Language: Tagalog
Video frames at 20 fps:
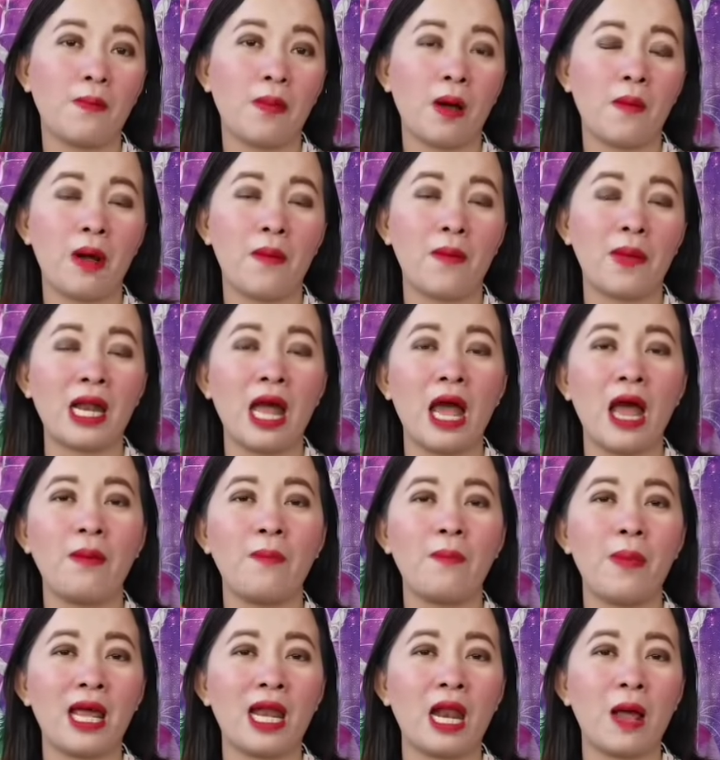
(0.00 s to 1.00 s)
na
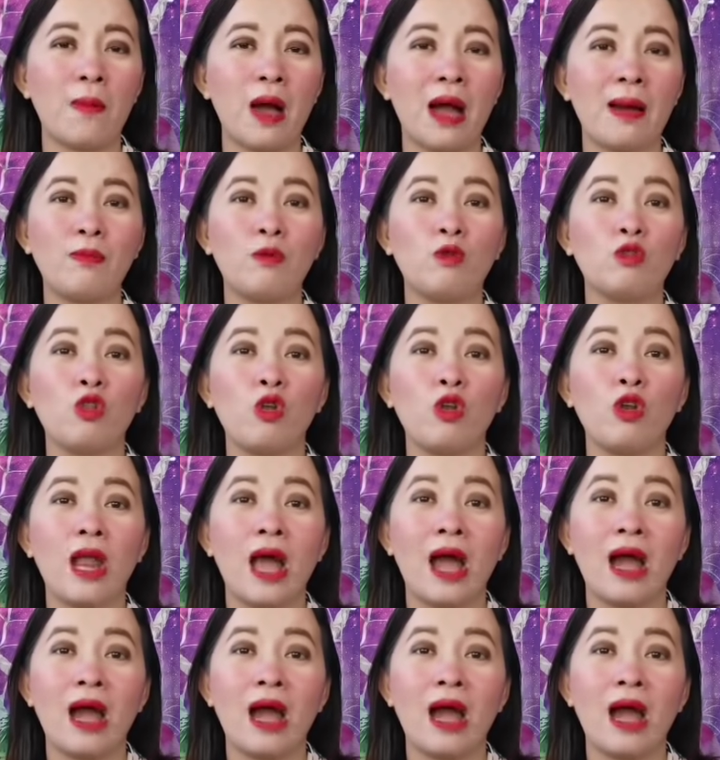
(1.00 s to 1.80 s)
pamamaraan para maputol